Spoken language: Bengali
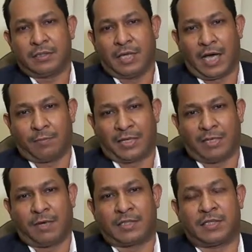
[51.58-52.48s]
তার
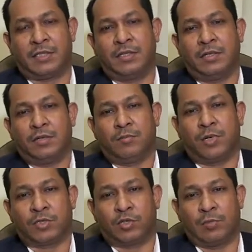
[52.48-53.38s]
পাশাপাশি
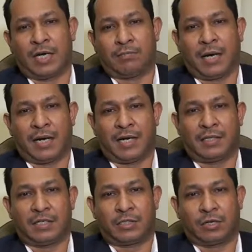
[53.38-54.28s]
বর্তমান
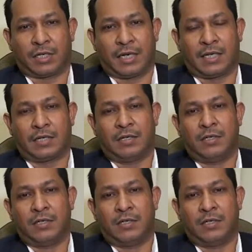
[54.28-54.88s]
বাংলাদেশ সরকারের